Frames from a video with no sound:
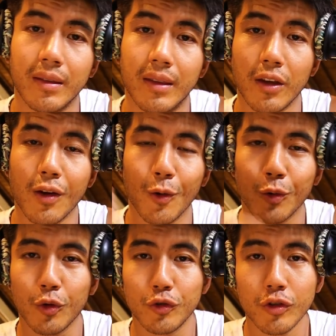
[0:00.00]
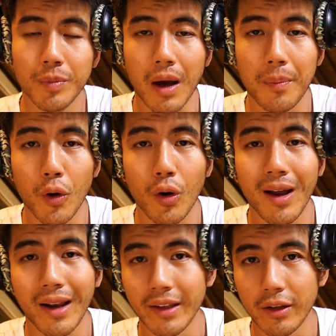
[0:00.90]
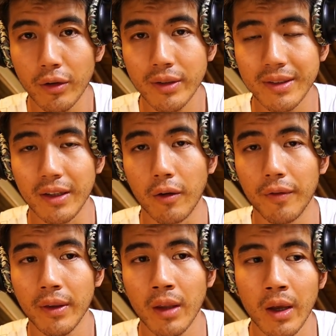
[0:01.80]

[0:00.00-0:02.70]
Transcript: D'ailleurs, autre chose par rapport à la détox, c'est qu'en fait,